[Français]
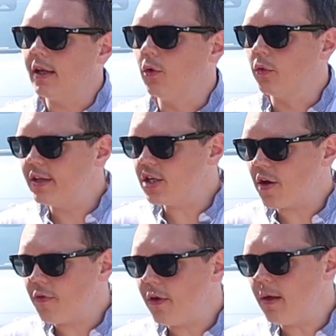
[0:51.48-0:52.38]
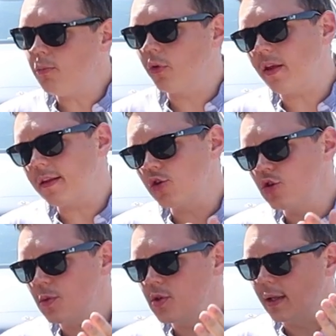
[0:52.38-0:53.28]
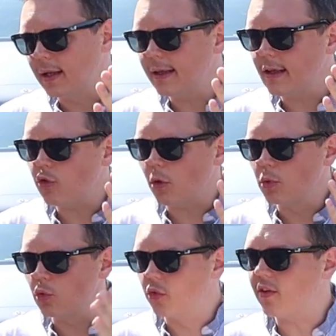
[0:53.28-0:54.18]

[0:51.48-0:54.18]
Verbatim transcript: qui l'ont déjà fait. Pour ça, tu as juste besoin de cliquer sur le bouton